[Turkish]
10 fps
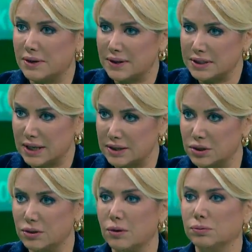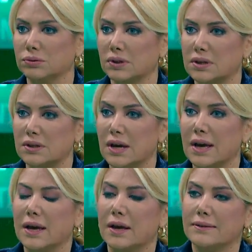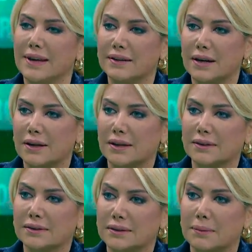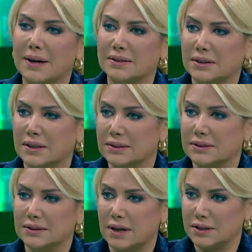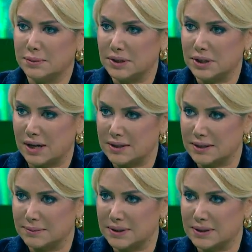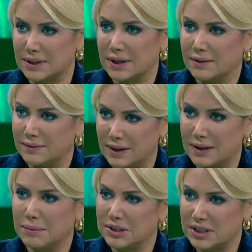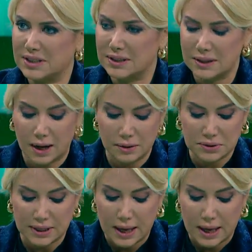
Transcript: yavaş geçiliyor bunların. Evet. Tekrardan damar tıkanıklığını açma şansımız ve başarısı daha yüksek.